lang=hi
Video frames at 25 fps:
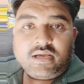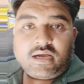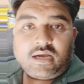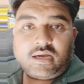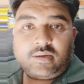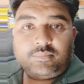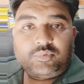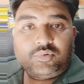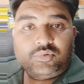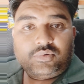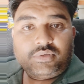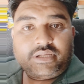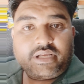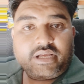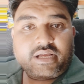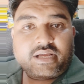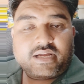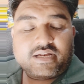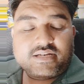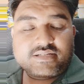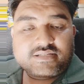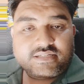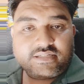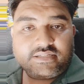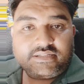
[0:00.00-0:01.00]
अब उनके
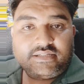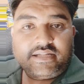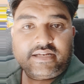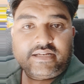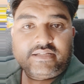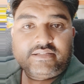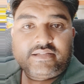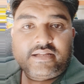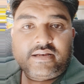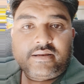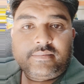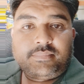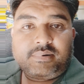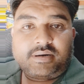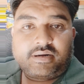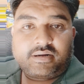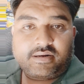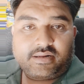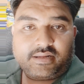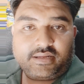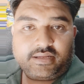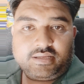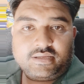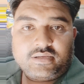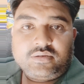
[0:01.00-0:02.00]
खर्चे धीरे धीरे बढ़
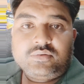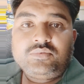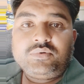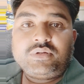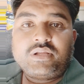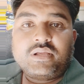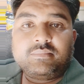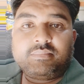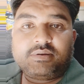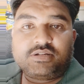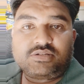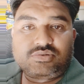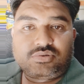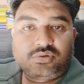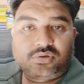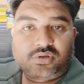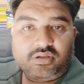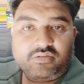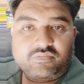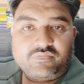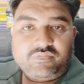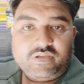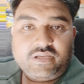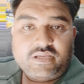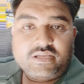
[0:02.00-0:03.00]
रहे हैं उनकी बच्चों की
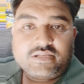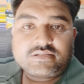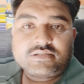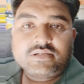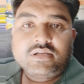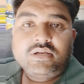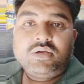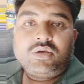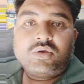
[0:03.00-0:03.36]
फ़ीस